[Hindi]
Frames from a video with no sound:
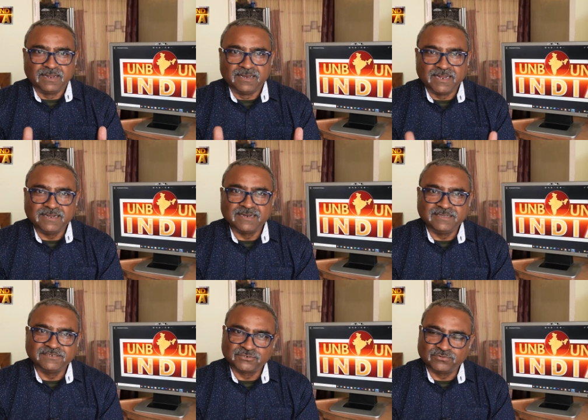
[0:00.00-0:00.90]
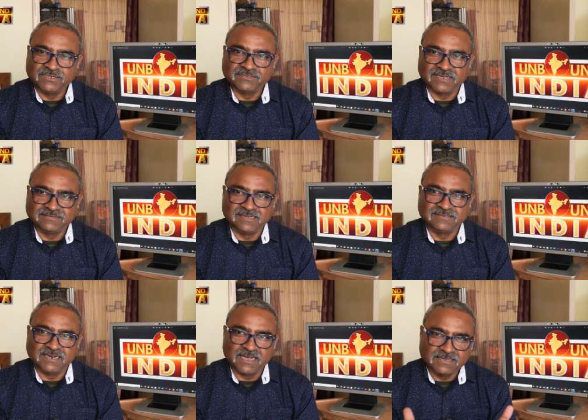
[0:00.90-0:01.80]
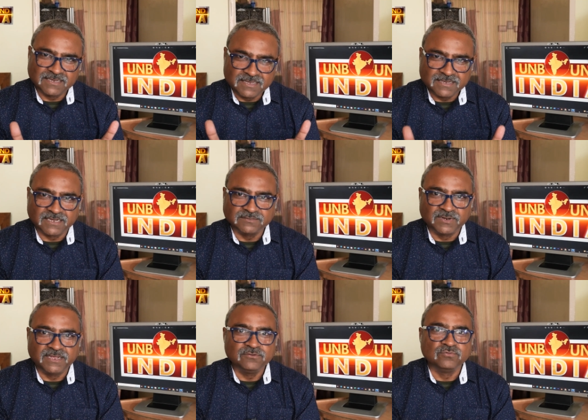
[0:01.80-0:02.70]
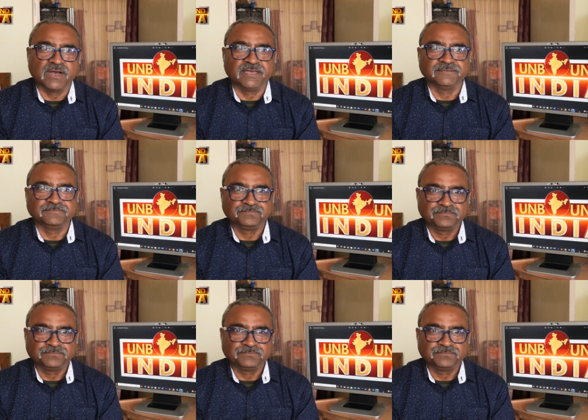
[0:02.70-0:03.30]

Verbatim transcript: नई नई स्टोरीज का सिलसिला यहीं खत्म नहीं हुआ है